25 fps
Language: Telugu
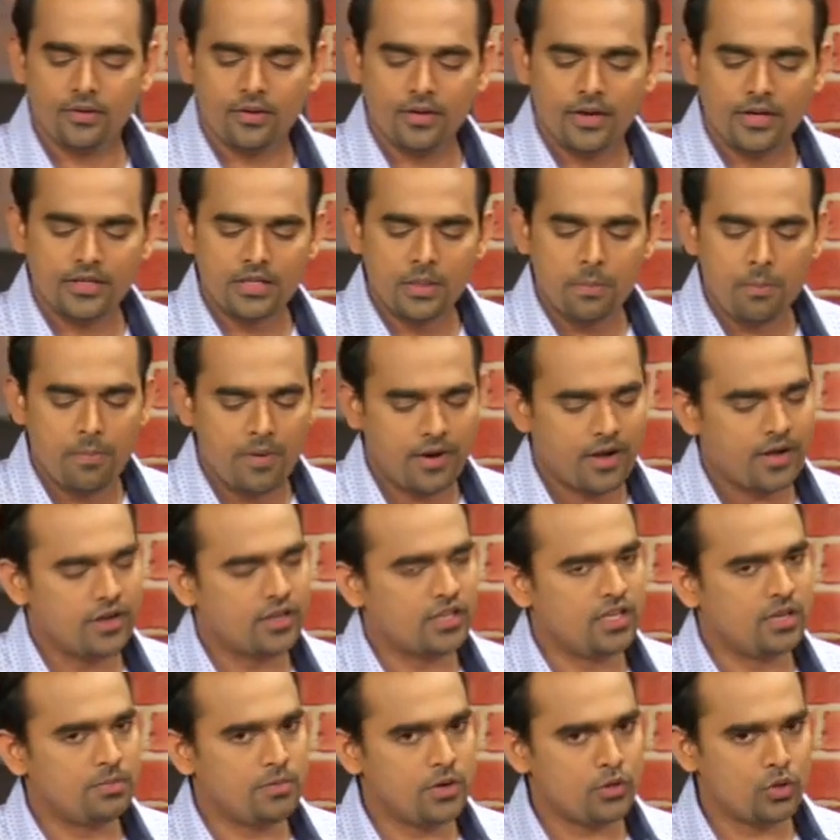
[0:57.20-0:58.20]
అయితే మటన్
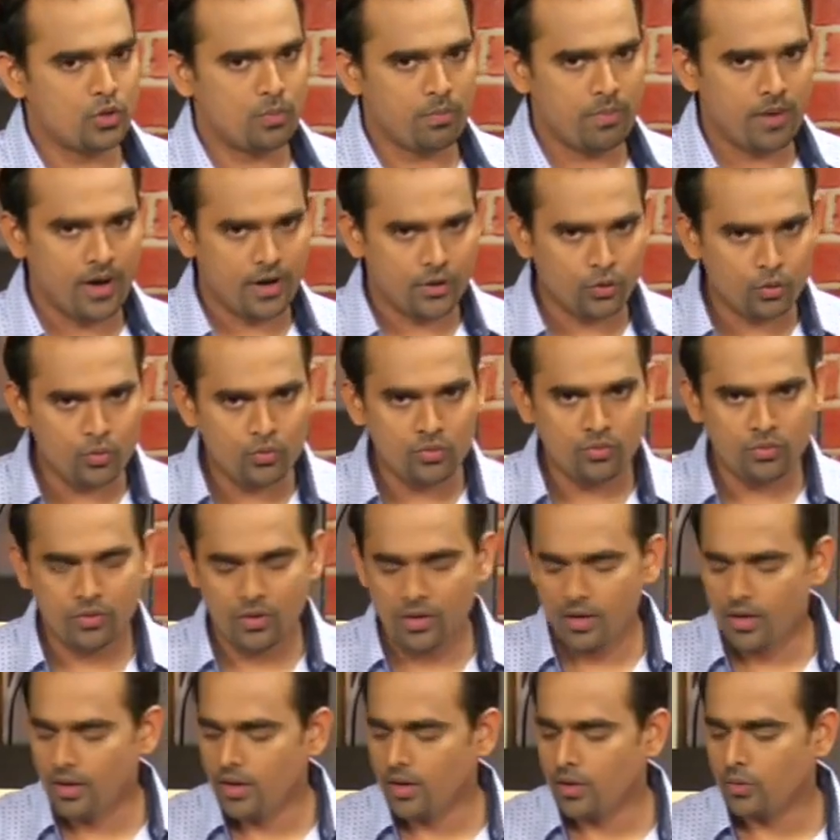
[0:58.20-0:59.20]
కీమాతో పాటు
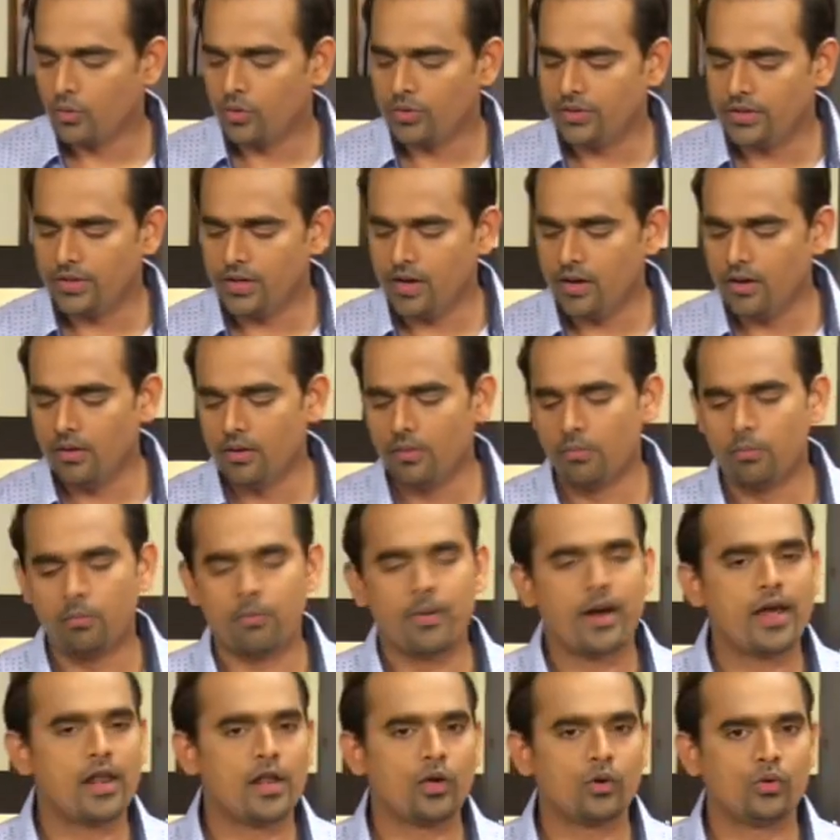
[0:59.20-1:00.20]
కొద్దిగా
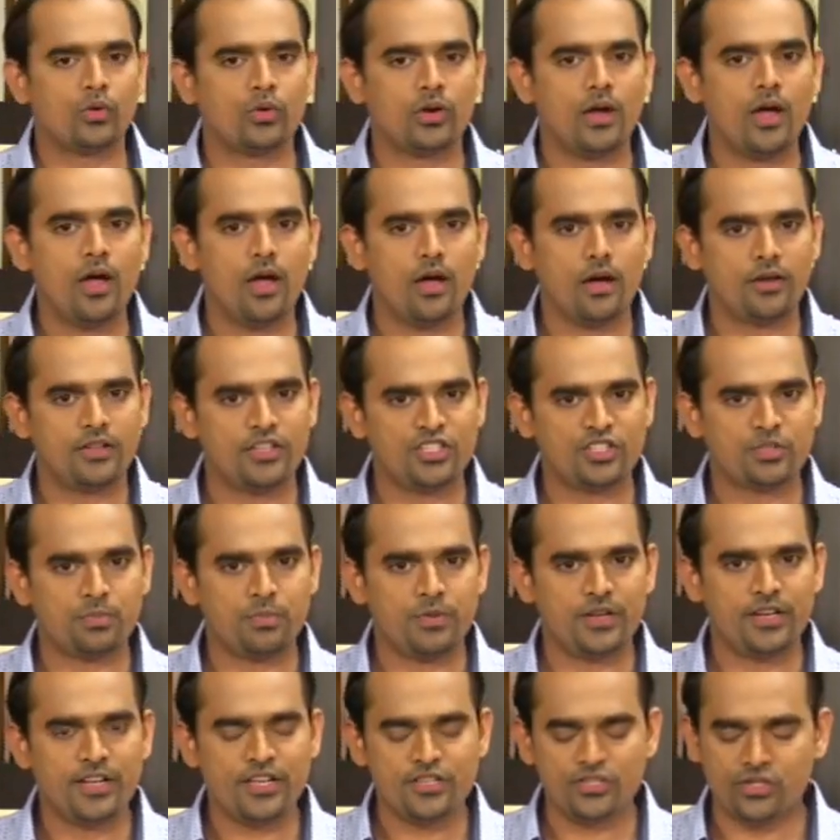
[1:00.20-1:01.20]
పాలకూర అది
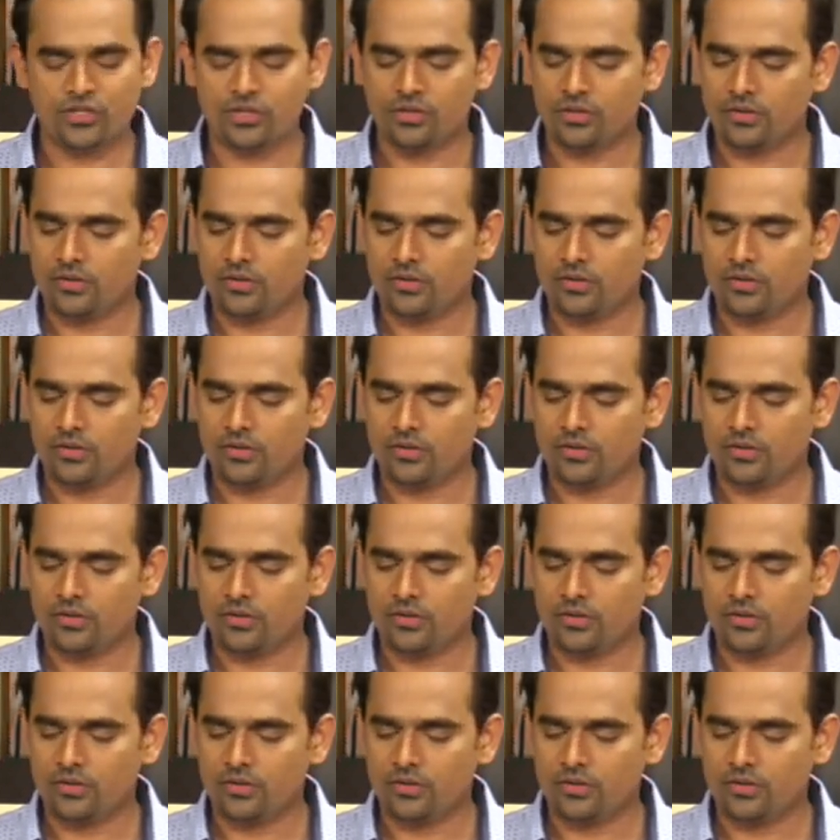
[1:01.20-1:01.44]
స్పినచ్